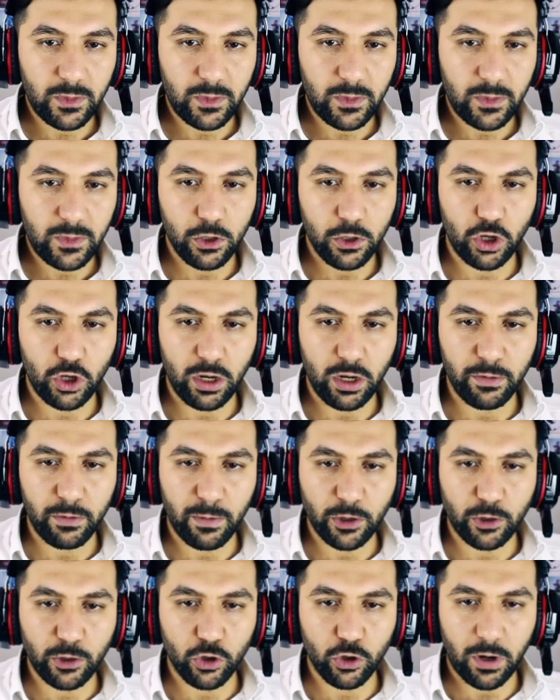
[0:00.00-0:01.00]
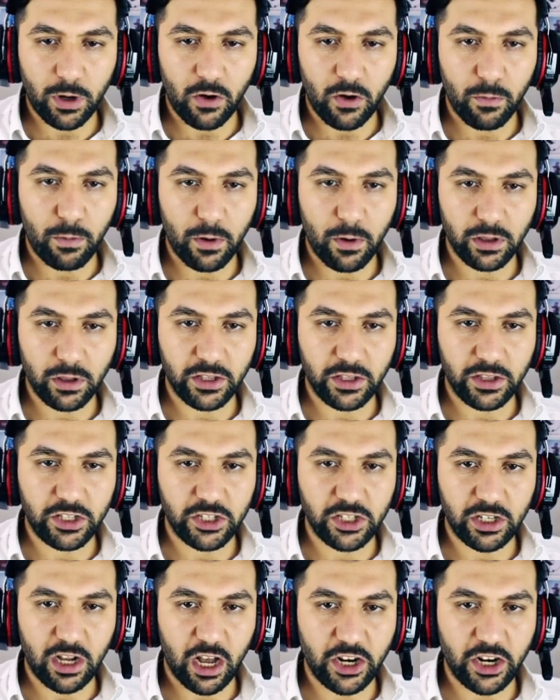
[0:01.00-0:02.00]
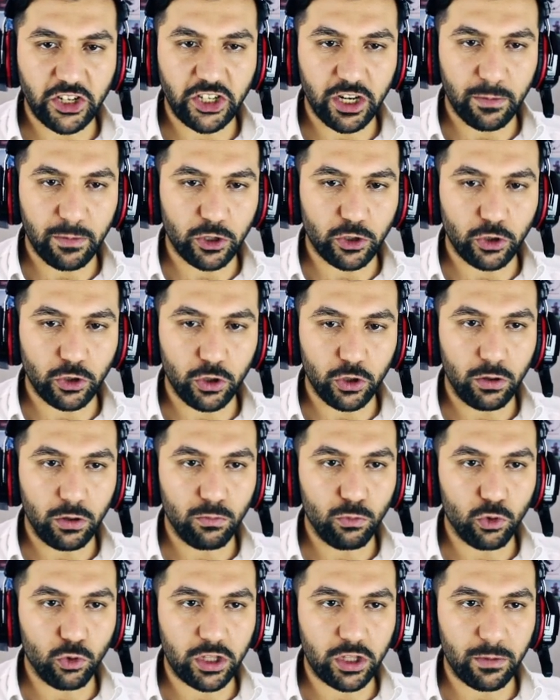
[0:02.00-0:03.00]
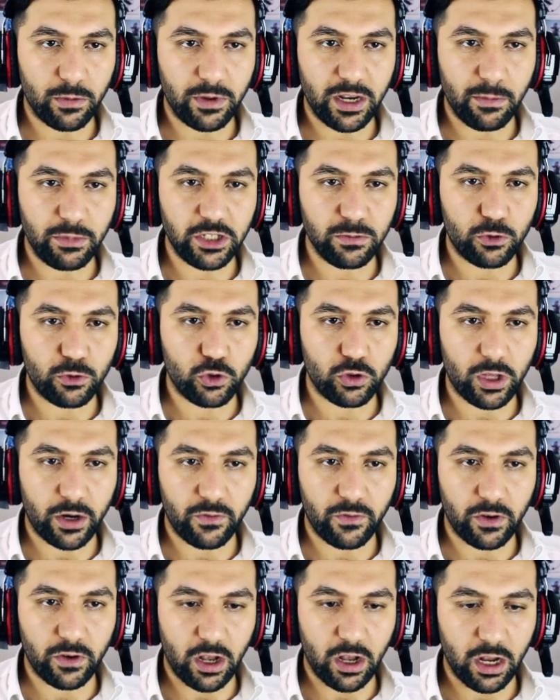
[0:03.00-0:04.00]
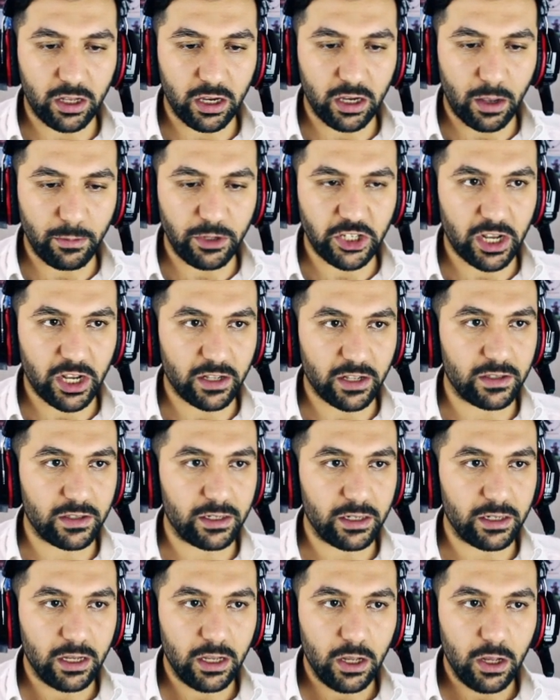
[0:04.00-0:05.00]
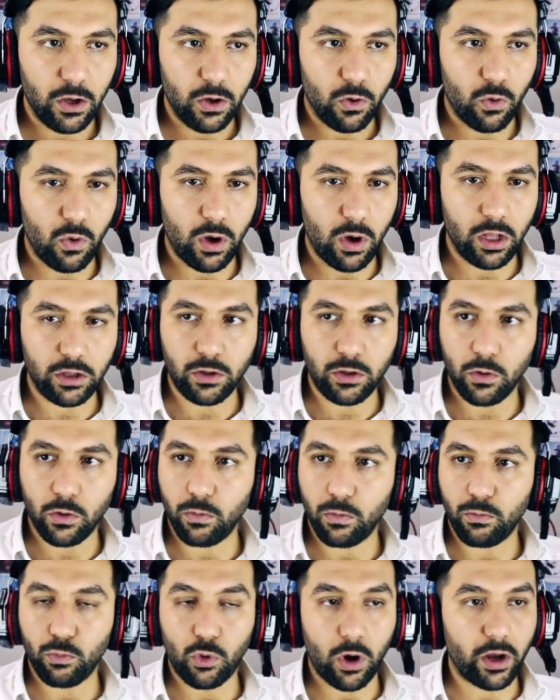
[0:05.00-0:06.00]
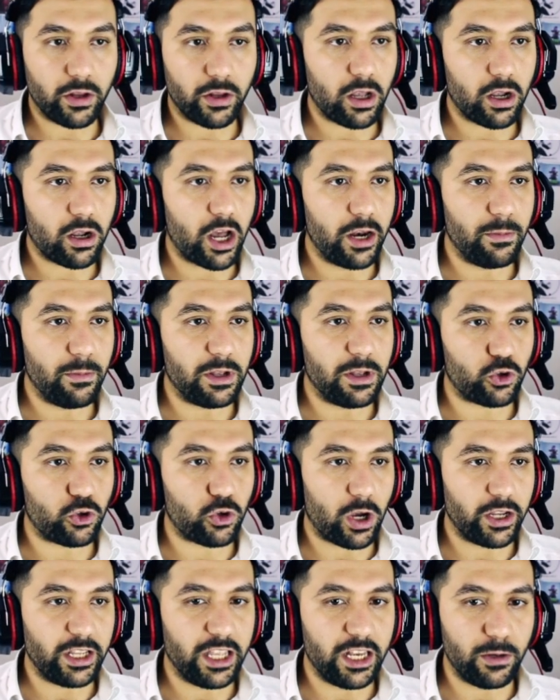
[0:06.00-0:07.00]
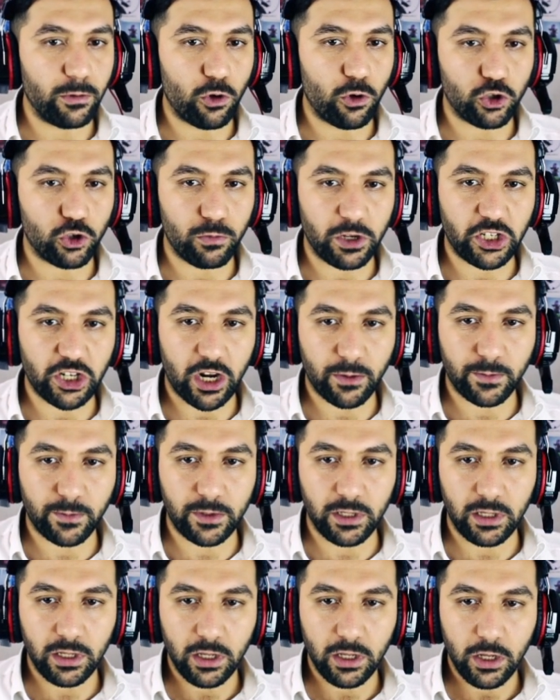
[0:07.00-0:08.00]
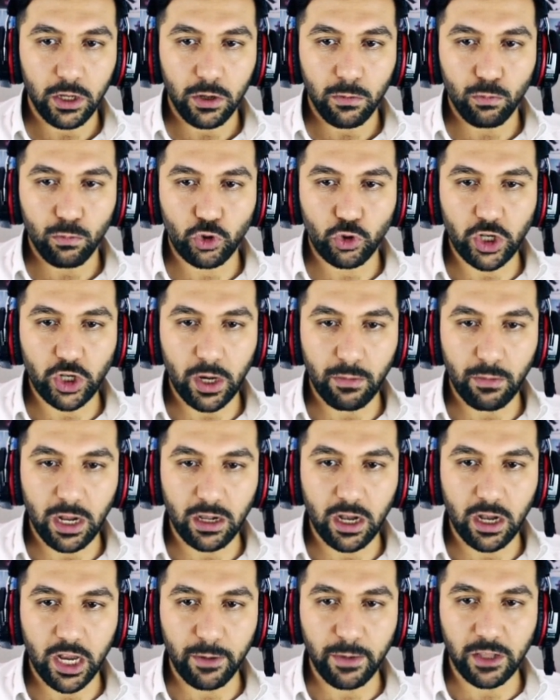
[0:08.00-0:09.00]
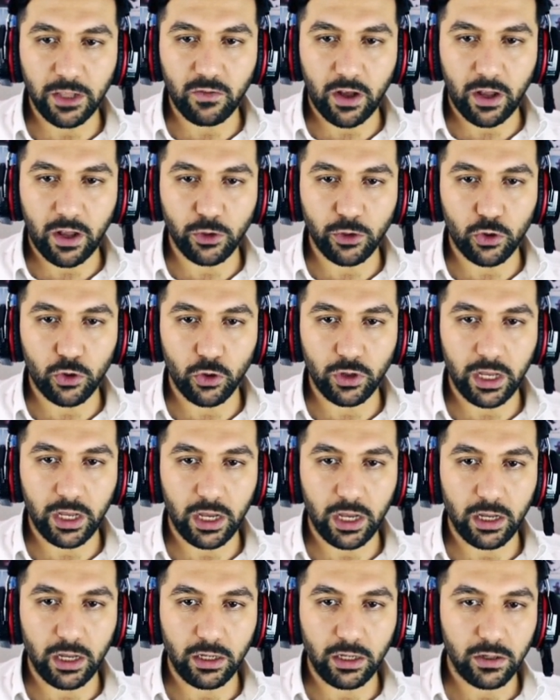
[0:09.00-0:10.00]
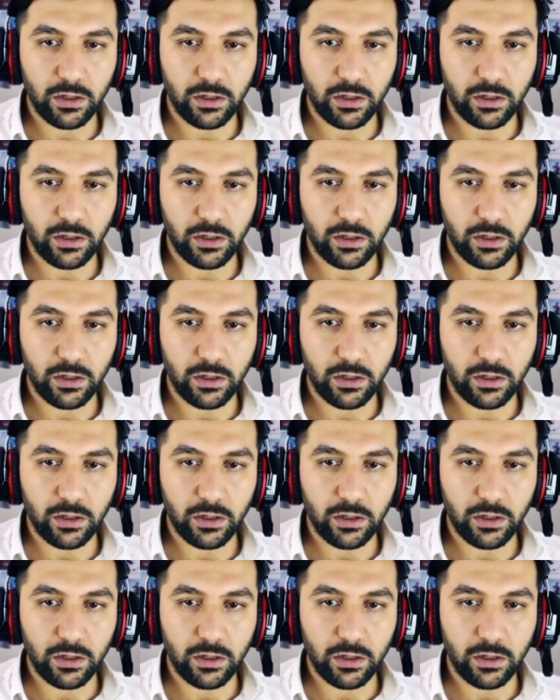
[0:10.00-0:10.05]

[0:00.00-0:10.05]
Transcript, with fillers: Şöyle bir bakıyorum hava patlatıcı karşıya bakıyor. Muhtemelen bizim şu tarafı algılamayacaktır. O halde bu arada ganimet şu an yeni gözüme çarptı. Mükemmel ganimet varmış köyde ya.